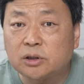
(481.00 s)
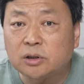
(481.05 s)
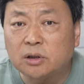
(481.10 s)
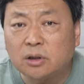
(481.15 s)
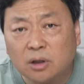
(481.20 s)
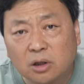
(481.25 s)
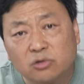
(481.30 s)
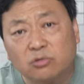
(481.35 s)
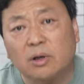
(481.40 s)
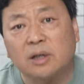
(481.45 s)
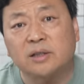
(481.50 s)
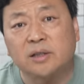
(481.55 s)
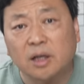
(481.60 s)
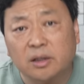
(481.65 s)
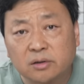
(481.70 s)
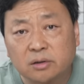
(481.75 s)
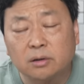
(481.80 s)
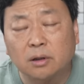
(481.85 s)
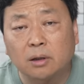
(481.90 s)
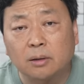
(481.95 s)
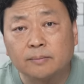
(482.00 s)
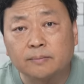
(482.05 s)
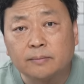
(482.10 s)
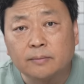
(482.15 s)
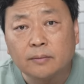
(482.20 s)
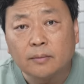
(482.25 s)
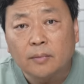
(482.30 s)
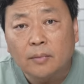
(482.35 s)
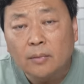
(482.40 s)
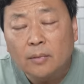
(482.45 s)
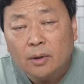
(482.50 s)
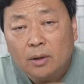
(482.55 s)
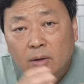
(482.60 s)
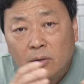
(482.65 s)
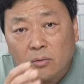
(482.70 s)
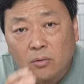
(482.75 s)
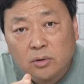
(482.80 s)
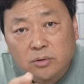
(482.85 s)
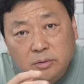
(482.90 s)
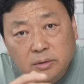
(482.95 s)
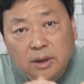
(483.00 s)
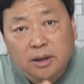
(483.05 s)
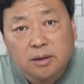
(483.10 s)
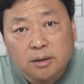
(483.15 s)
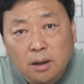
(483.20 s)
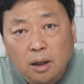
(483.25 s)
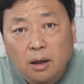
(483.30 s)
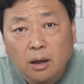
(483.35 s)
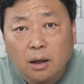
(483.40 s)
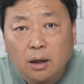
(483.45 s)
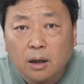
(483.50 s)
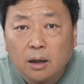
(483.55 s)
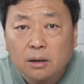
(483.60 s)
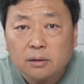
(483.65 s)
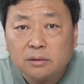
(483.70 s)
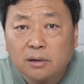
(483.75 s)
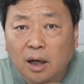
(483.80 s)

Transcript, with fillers: 行核酸检测。我就在想啊，